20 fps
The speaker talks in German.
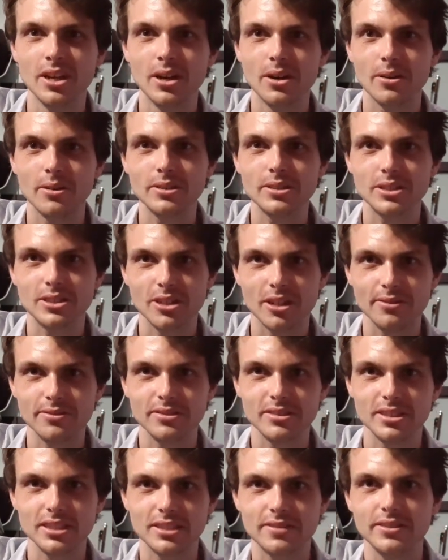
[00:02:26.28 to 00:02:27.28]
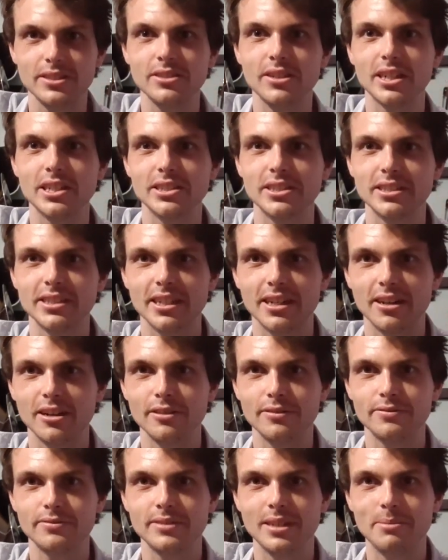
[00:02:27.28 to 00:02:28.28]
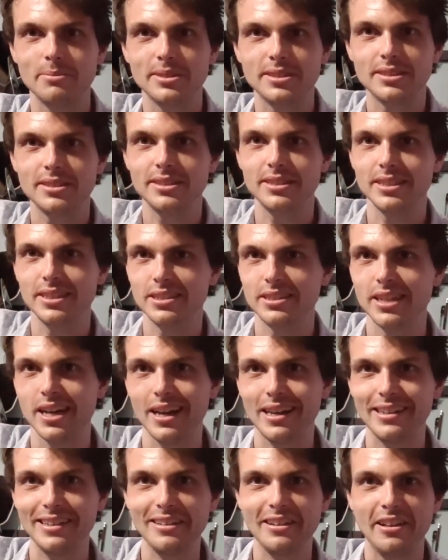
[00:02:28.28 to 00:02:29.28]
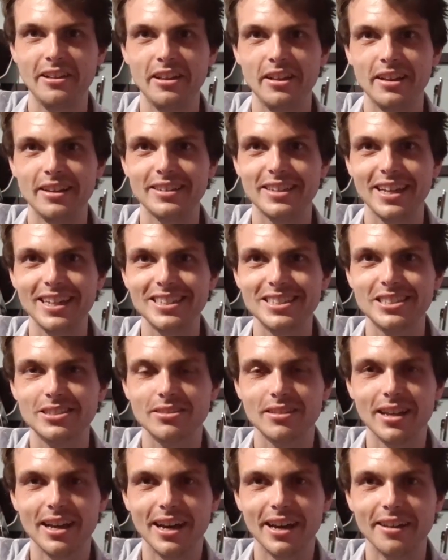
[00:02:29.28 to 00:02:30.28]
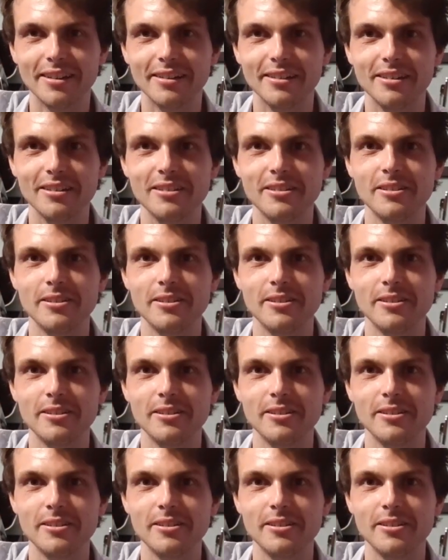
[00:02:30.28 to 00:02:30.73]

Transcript: Und ich hoffe, dieses Video hat euch geholfen, ein bisschen die Gitarre kennenzulernen.